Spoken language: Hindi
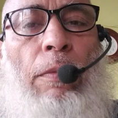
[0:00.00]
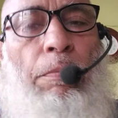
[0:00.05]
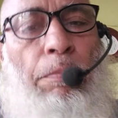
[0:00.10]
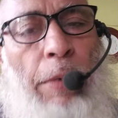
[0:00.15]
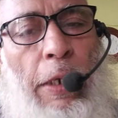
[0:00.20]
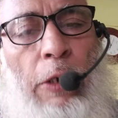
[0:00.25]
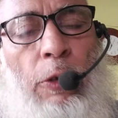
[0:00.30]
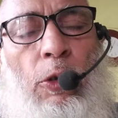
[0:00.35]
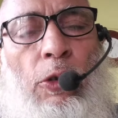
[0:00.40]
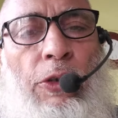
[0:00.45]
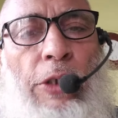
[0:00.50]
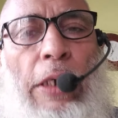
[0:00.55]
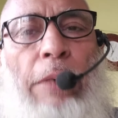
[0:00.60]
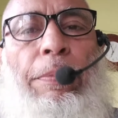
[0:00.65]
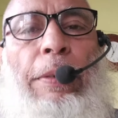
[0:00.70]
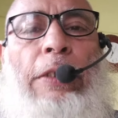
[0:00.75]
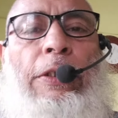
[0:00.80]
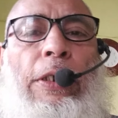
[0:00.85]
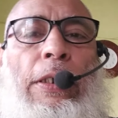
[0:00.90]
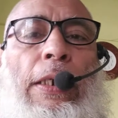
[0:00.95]
बिल्कुल सही
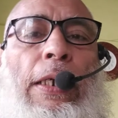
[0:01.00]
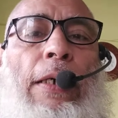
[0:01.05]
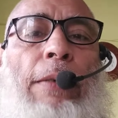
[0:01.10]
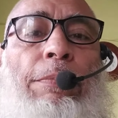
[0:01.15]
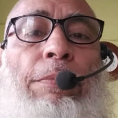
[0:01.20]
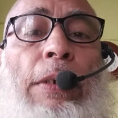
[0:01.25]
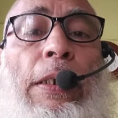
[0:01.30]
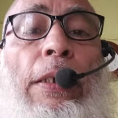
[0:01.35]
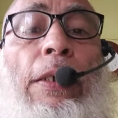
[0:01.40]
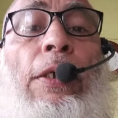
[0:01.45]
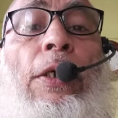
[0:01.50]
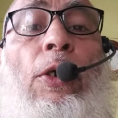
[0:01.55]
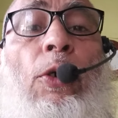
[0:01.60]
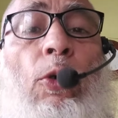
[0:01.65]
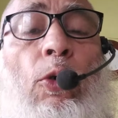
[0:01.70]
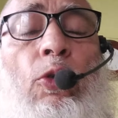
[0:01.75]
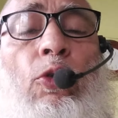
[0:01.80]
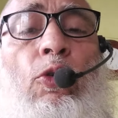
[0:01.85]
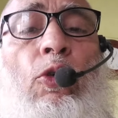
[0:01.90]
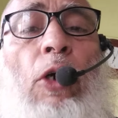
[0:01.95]
पहचाना
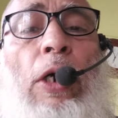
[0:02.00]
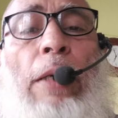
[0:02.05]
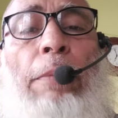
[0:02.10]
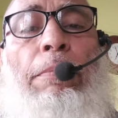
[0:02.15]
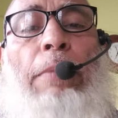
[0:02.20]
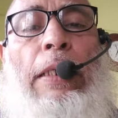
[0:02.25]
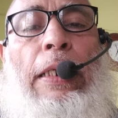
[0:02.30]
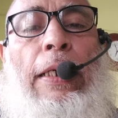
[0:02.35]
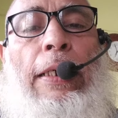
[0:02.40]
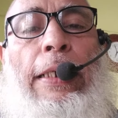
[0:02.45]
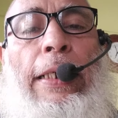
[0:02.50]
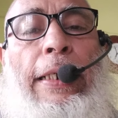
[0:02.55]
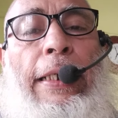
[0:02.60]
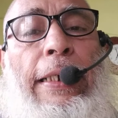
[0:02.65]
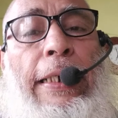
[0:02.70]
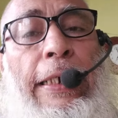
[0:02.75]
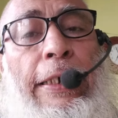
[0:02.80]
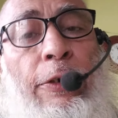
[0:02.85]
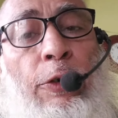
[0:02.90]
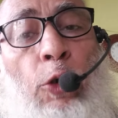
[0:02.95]
आपने उसको हम मना
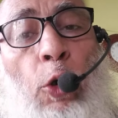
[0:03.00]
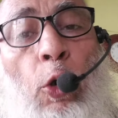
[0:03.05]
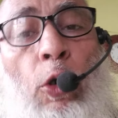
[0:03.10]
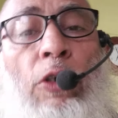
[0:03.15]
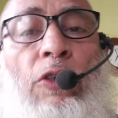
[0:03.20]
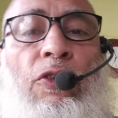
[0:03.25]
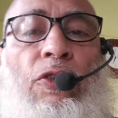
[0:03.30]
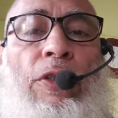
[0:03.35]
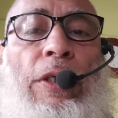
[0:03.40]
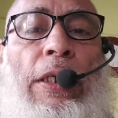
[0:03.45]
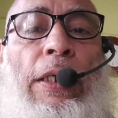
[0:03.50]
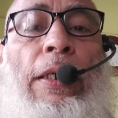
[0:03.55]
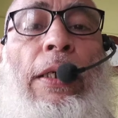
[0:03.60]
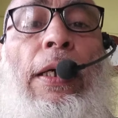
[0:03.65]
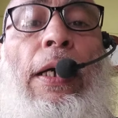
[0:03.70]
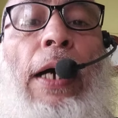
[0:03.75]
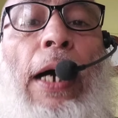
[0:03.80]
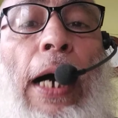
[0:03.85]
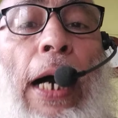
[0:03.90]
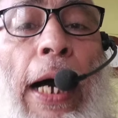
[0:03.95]
करेंगे डोंट से
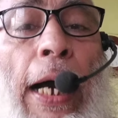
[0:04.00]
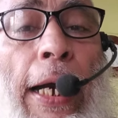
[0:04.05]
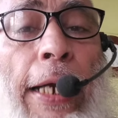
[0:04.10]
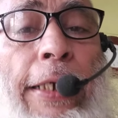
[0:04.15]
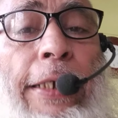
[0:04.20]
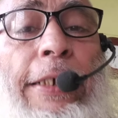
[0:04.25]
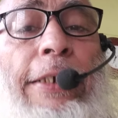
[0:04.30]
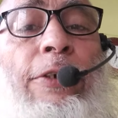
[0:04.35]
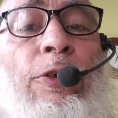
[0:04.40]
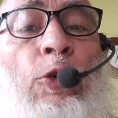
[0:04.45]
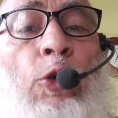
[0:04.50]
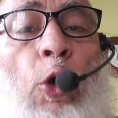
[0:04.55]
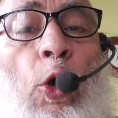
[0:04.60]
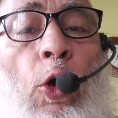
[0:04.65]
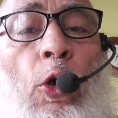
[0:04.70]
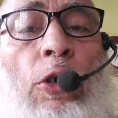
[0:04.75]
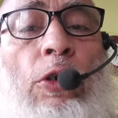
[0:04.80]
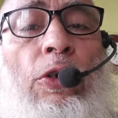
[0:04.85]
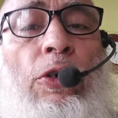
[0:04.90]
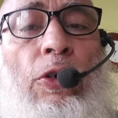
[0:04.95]
आई
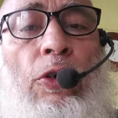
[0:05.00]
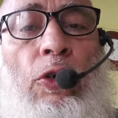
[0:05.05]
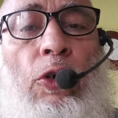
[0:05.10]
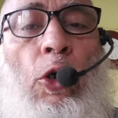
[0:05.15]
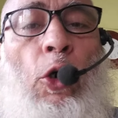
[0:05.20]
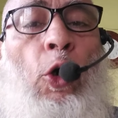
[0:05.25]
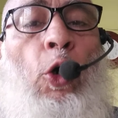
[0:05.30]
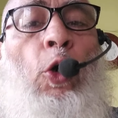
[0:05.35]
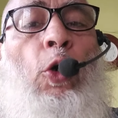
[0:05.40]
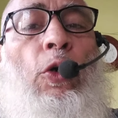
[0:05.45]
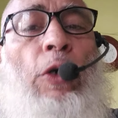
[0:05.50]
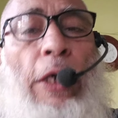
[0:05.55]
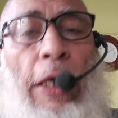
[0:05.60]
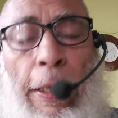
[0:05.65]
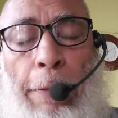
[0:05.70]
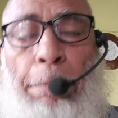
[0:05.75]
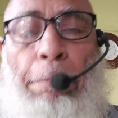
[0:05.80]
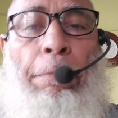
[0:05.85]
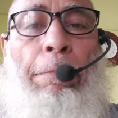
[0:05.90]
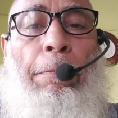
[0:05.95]
डोंट नो
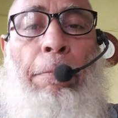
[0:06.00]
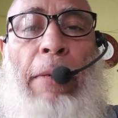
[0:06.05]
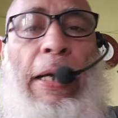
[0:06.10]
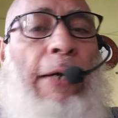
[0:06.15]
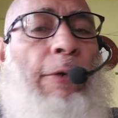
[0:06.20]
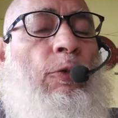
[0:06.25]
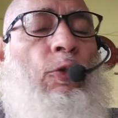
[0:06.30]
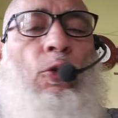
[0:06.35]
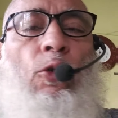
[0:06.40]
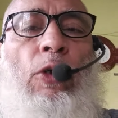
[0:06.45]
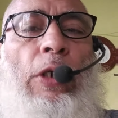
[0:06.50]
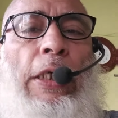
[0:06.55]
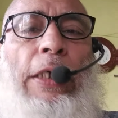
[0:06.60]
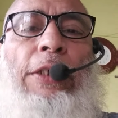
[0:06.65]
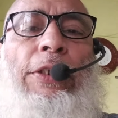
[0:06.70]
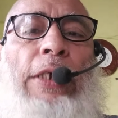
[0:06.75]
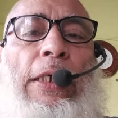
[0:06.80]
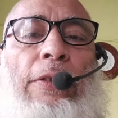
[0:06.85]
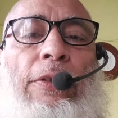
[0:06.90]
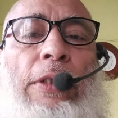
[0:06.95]
हिम मैं उसको
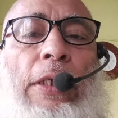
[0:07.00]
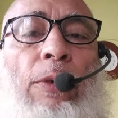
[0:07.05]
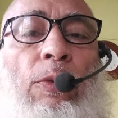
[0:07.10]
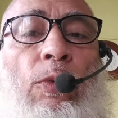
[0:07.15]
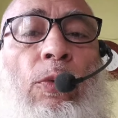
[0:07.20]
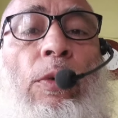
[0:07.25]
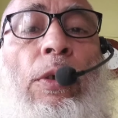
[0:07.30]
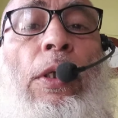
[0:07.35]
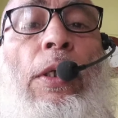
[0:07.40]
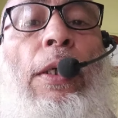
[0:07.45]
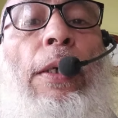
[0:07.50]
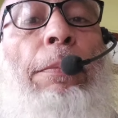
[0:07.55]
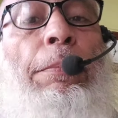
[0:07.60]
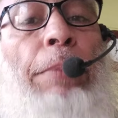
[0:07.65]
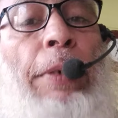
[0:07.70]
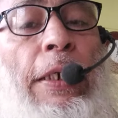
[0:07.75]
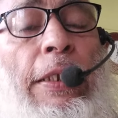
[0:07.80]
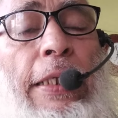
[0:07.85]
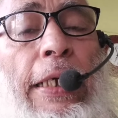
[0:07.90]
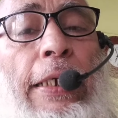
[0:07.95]
नहीं जानता हूं
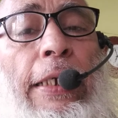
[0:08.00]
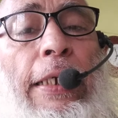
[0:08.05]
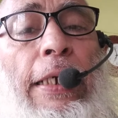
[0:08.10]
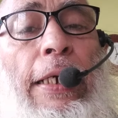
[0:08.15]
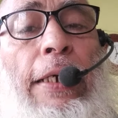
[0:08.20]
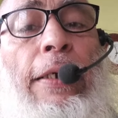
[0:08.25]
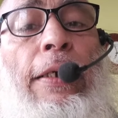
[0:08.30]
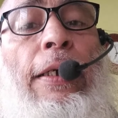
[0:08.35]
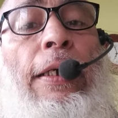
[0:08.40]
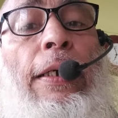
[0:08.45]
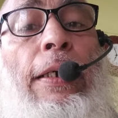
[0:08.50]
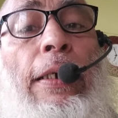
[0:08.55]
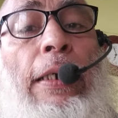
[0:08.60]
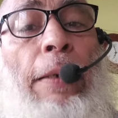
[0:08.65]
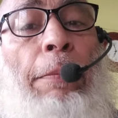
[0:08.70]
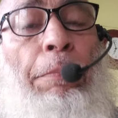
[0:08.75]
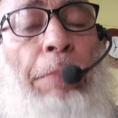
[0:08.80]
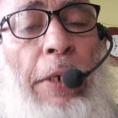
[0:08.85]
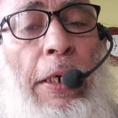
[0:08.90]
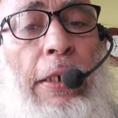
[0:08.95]
फिर देखिए
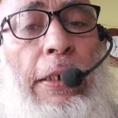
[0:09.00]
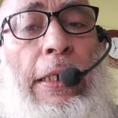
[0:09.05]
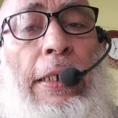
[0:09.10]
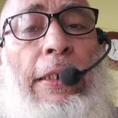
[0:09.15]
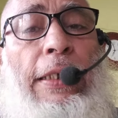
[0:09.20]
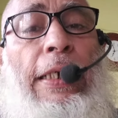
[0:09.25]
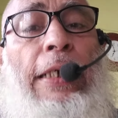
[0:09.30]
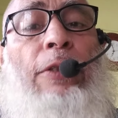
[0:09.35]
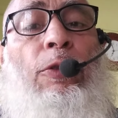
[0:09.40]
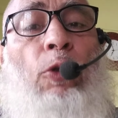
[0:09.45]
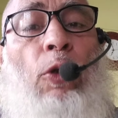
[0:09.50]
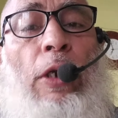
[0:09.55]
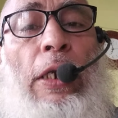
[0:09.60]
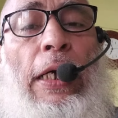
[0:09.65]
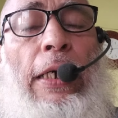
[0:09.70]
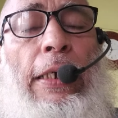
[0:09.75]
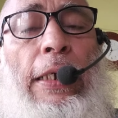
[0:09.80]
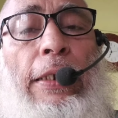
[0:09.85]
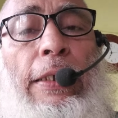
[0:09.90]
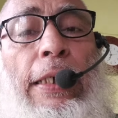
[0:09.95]
कंपेयर करिए
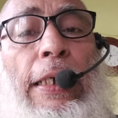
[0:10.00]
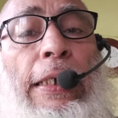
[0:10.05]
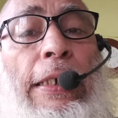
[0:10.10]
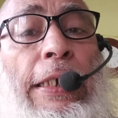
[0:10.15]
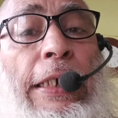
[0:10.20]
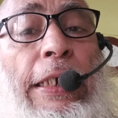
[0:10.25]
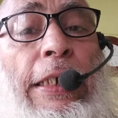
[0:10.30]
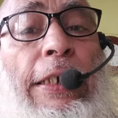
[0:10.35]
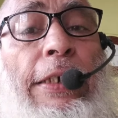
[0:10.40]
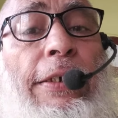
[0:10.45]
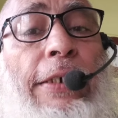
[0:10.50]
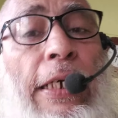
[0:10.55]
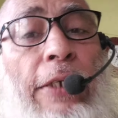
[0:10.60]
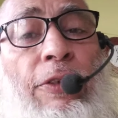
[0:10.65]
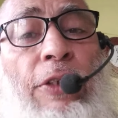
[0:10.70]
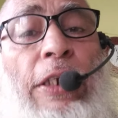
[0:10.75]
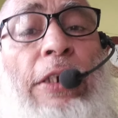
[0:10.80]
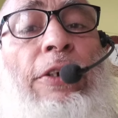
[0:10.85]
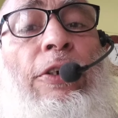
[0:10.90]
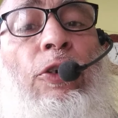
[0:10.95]
तुलना करिए ही
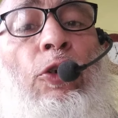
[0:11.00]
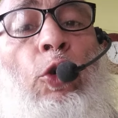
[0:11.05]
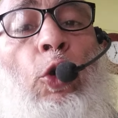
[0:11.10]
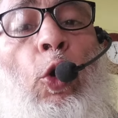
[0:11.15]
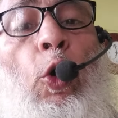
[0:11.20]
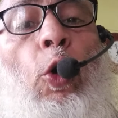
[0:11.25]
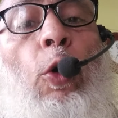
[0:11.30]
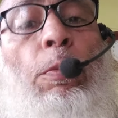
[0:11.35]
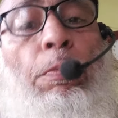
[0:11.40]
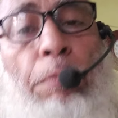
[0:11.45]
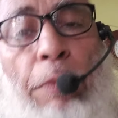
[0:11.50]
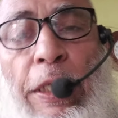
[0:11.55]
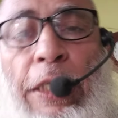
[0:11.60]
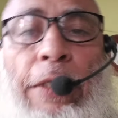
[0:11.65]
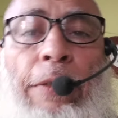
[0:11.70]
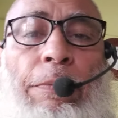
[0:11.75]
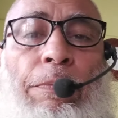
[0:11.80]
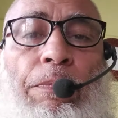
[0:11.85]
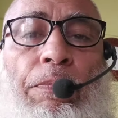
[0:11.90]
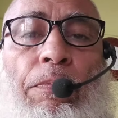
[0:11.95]
डजेंट नो
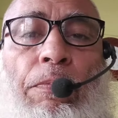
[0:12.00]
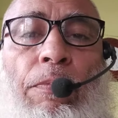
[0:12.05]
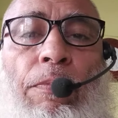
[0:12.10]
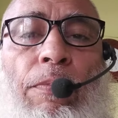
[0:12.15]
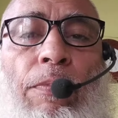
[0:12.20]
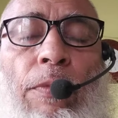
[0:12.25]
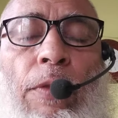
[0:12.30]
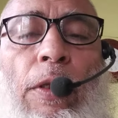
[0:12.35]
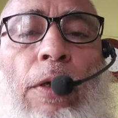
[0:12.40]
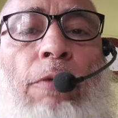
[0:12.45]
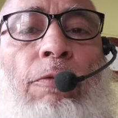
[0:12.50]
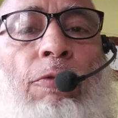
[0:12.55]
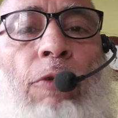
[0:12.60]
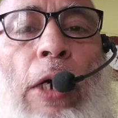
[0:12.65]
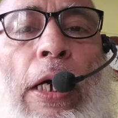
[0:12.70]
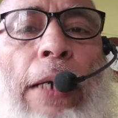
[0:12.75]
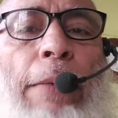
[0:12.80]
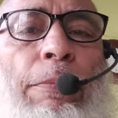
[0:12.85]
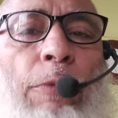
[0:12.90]
मी वह